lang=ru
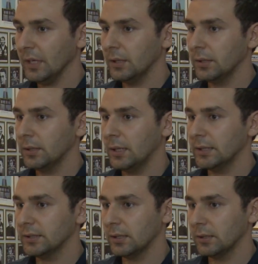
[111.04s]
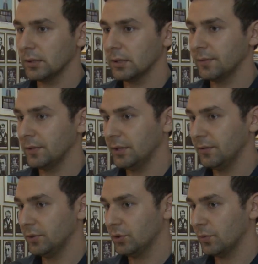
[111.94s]
Э, Александр
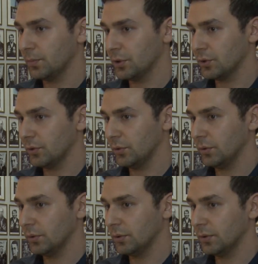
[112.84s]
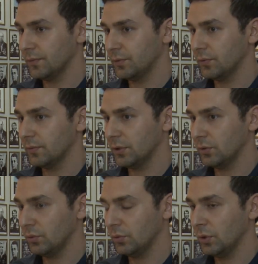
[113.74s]
Кавриевич, он прошел э, всю
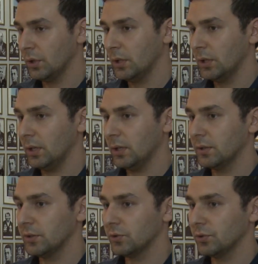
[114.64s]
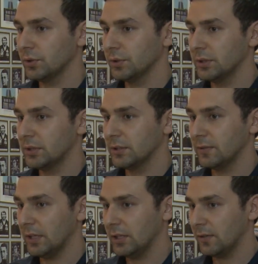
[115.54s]
войну, э, дослужился до
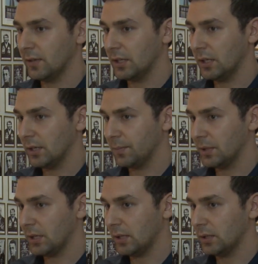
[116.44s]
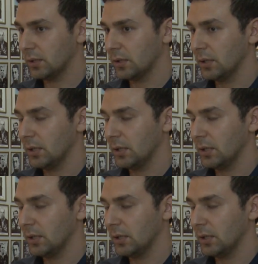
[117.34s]
звания гвардии капитана